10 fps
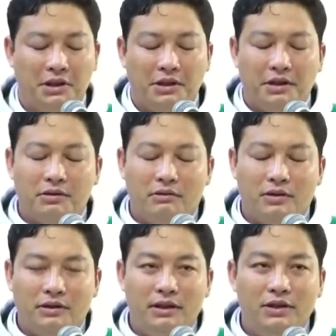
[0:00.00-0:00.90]
Nếu không
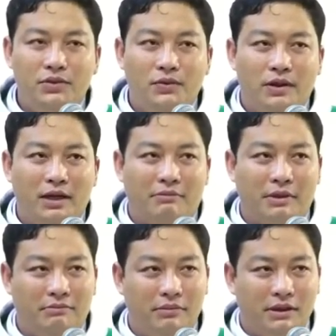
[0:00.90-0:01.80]
có Thiên Chúa làm
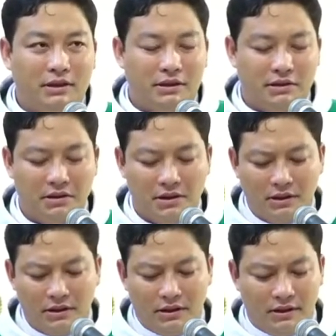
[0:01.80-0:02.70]
điểm tựa
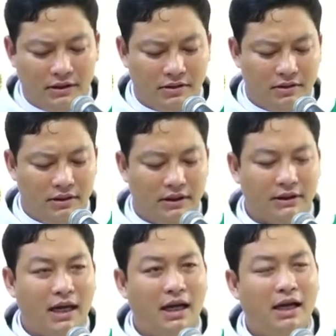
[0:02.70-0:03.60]
thì có người
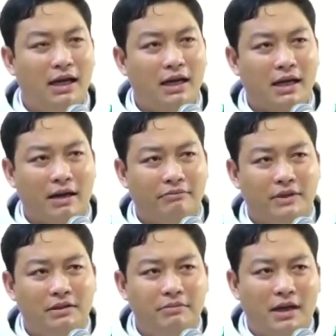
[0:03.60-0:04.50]
ta cảm
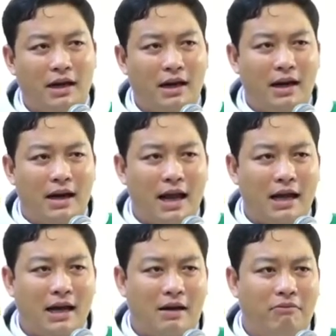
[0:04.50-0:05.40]
thấy mình
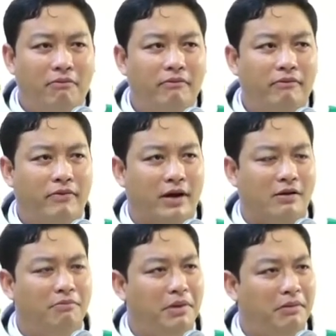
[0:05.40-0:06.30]
lạc lõng và
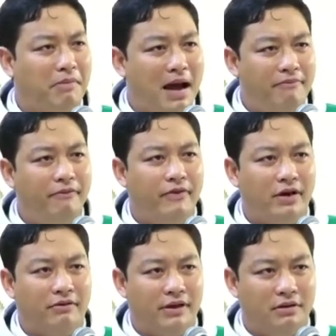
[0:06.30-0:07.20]
không biết bám
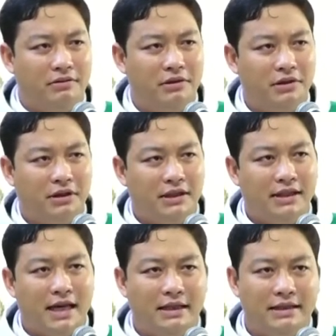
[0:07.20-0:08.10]
vào đâu khi
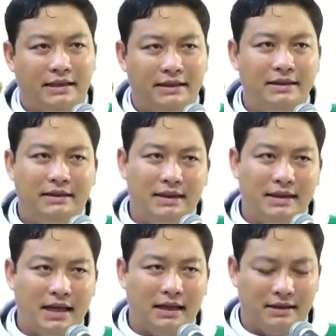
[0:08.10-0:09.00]
đại dịch như thế
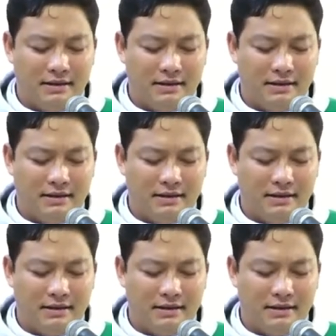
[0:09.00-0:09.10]
này.